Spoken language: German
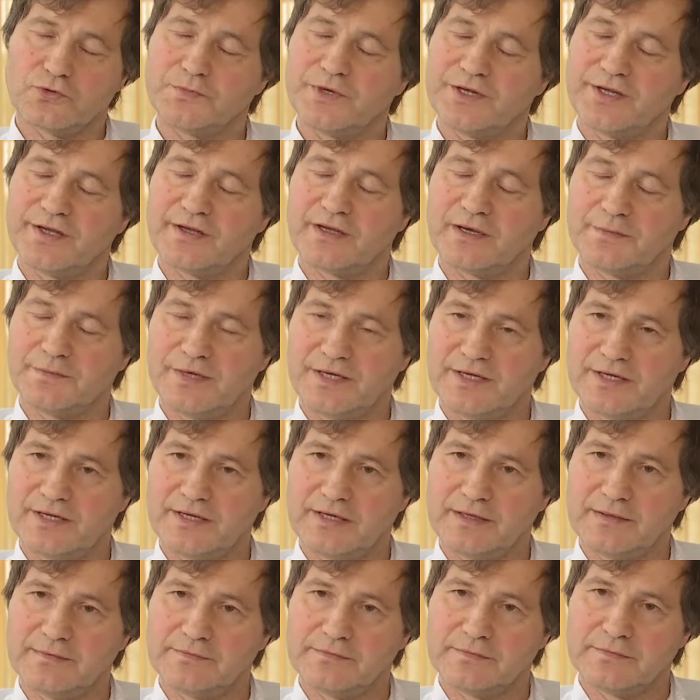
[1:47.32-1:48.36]

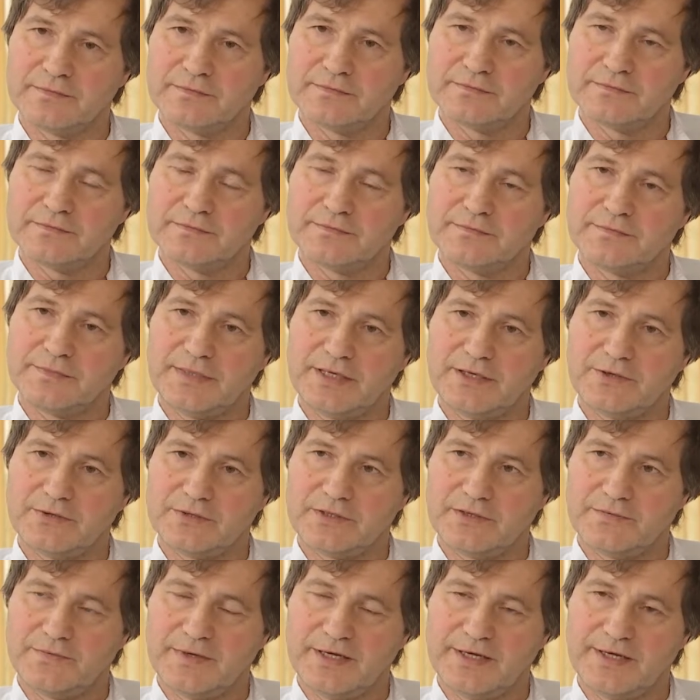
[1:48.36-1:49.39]
Medikamente mehr
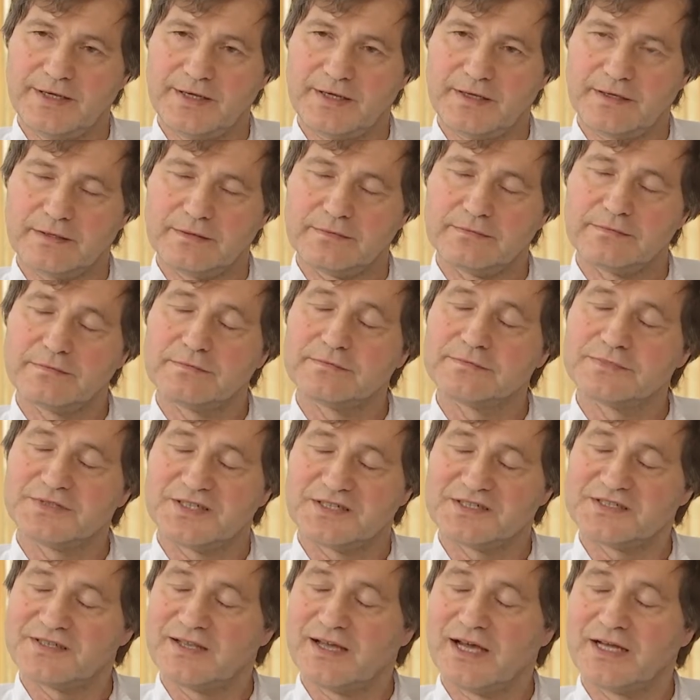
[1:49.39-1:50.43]
oder weniger
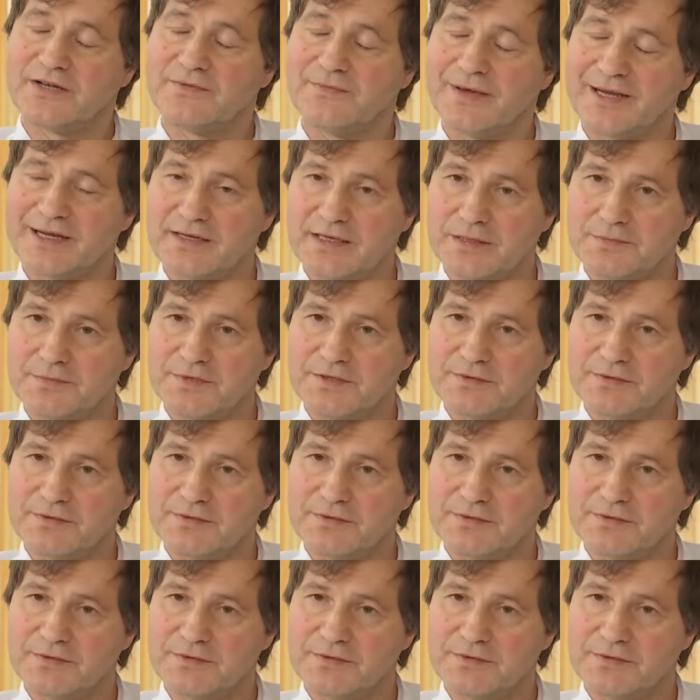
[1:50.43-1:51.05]
das Leid wegnimmt.